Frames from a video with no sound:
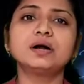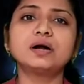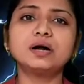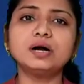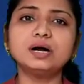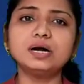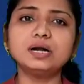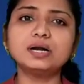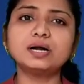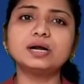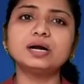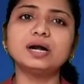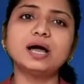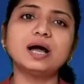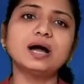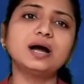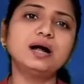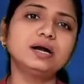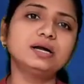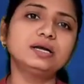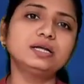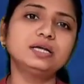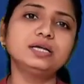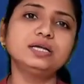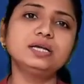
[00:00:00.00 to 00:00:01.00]

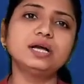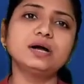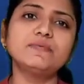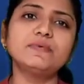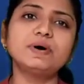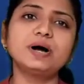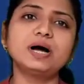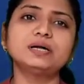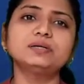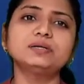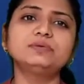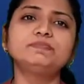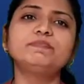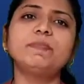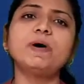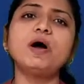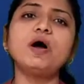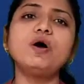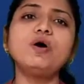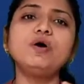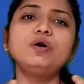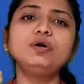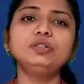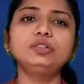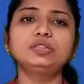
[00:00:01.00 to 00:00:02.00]
कड़कड़ाहट की आवाज़
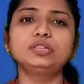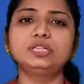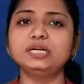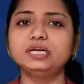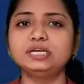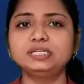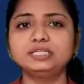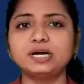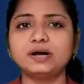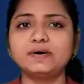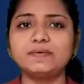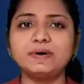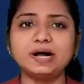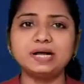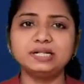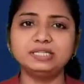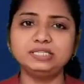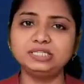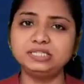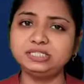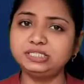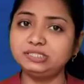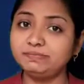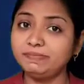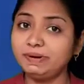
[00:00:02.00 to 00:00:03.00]
बहुत तेज़ आवाज़
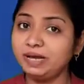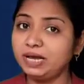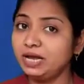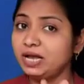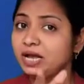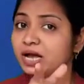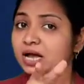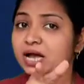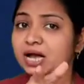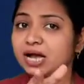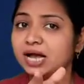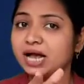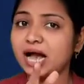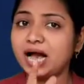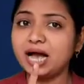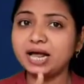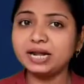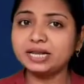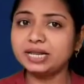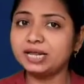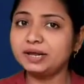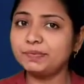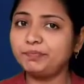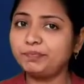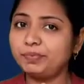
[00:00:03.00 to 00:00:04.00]
जिसमें
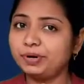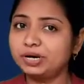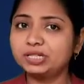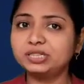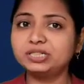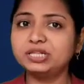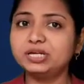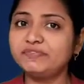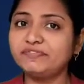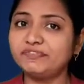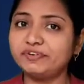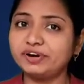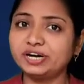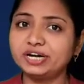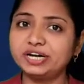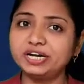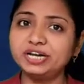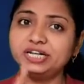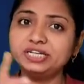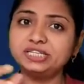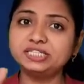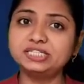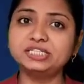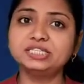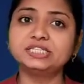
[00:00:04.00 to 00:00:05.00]
कान के पर्दे
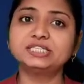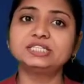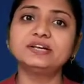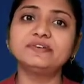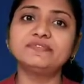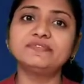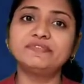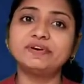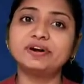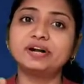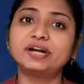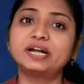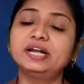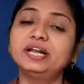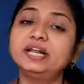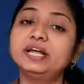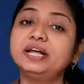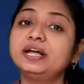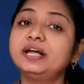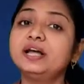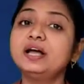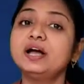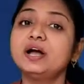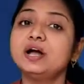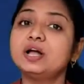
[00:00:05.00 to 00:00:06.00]
फटने शीशे फटने